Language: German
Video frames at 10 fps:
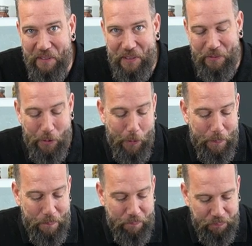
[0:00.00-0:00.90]
wissen wo.
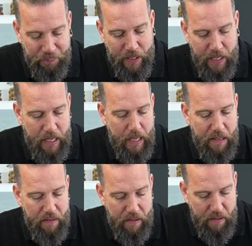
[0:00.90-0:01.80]

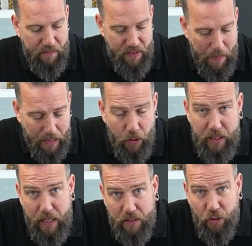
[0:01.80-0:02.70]
Wir machen
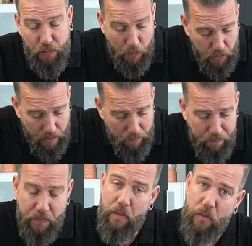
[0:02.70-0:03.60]
heute Erdnussbutter.
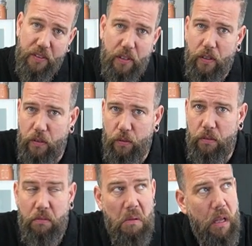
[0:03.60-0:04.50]
Das ist ja so
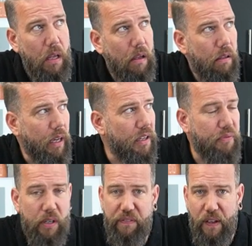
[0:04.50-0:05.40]
ein, ja ich
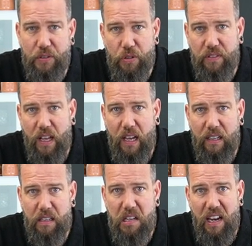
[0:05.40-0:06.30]
würde fast schon
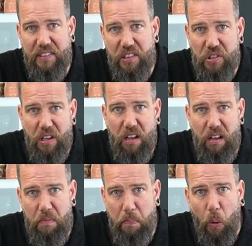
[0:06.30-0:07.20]
sagen,
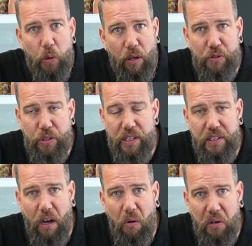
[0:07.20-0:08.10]
klassischer
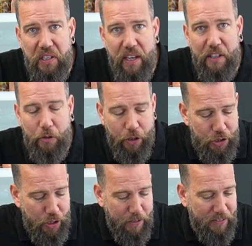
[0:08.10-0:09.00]
Brotaufstrich auch hier in
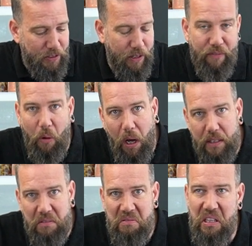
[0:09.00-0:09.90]
Deutschland
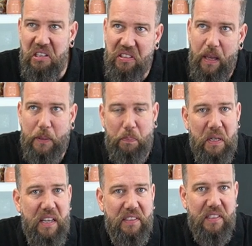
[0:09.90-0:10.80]
geworden. Ich selbst
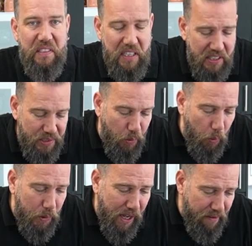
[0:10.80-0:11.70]
bin jetzt nicht
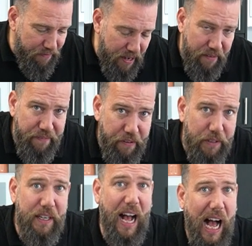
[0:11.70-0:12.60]
so der Fan
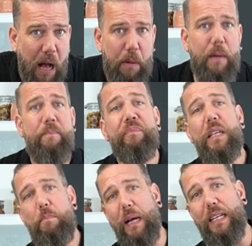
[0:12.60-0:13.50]
von, aber
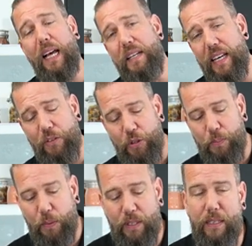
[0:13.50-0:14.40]
man kann
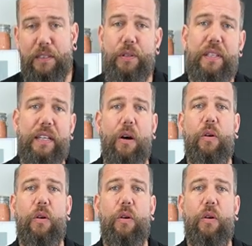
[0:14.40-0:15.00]
Erdnussbutter natürlich